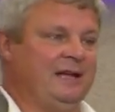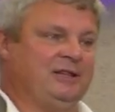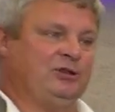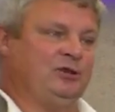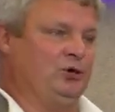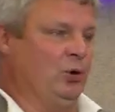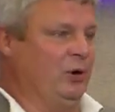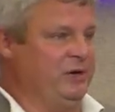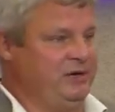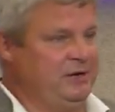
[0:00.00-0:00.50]

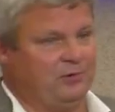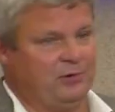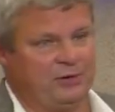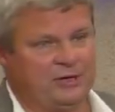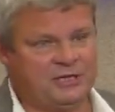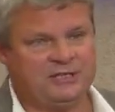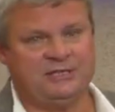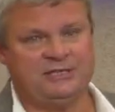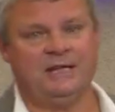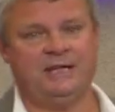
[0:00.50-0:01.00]
до его
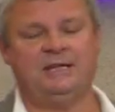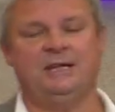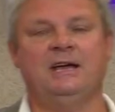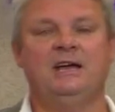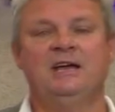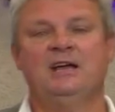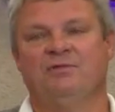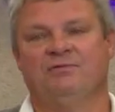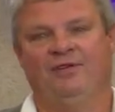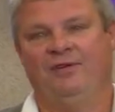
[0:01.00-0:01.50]
рождения,
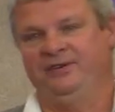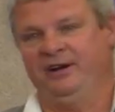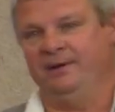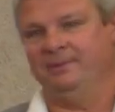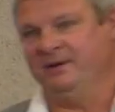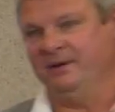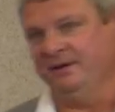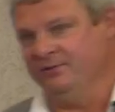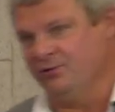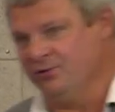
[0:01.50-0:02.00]
во
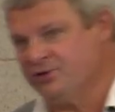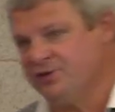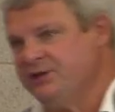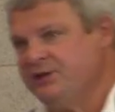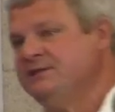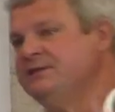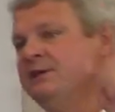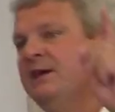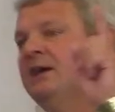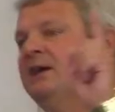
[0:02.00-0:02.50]
время его жизни